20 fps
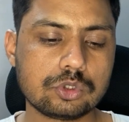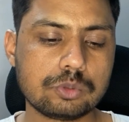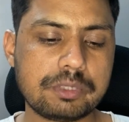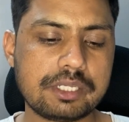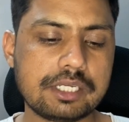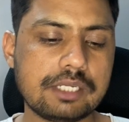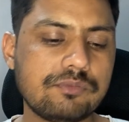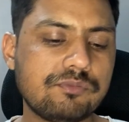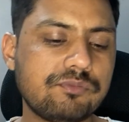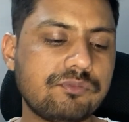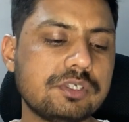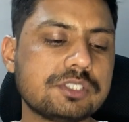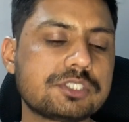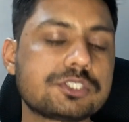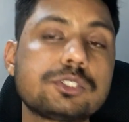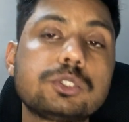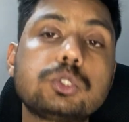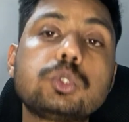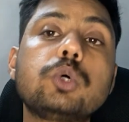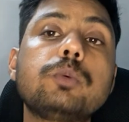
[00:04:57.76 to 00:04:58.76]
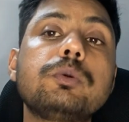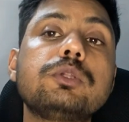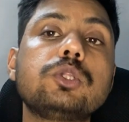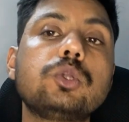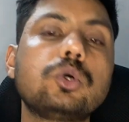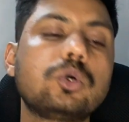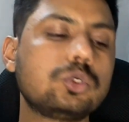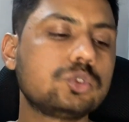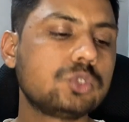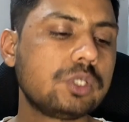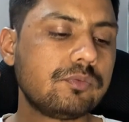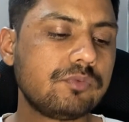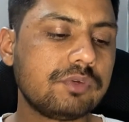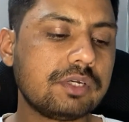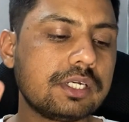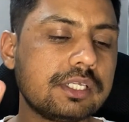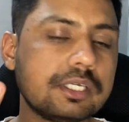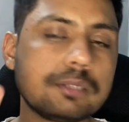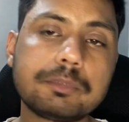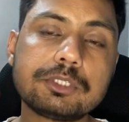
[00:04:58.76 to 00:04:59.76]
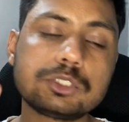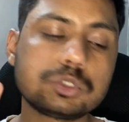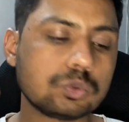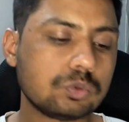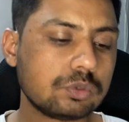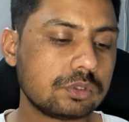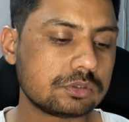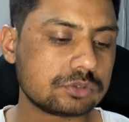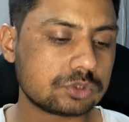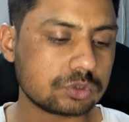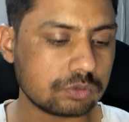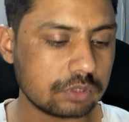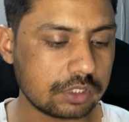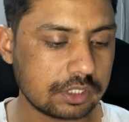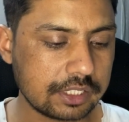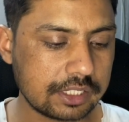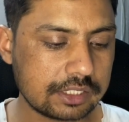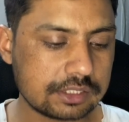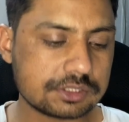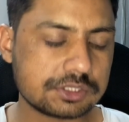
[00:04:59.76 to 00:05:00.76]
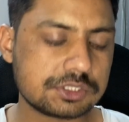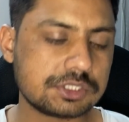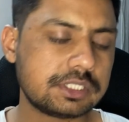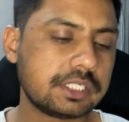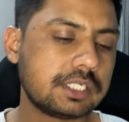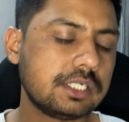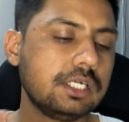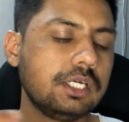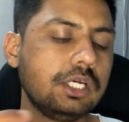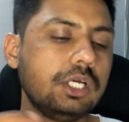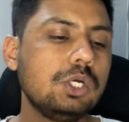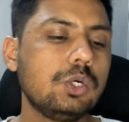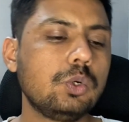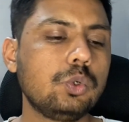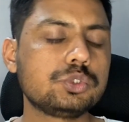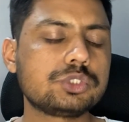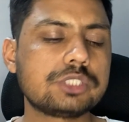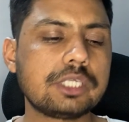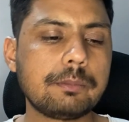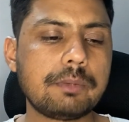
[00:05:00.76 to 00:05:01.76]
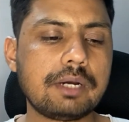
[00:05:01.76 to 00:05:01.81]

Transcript: तो मैंने फर्स्ट दो बंदों को जो है विकेट कीपर चुन चुन लिया है ठीक है उसके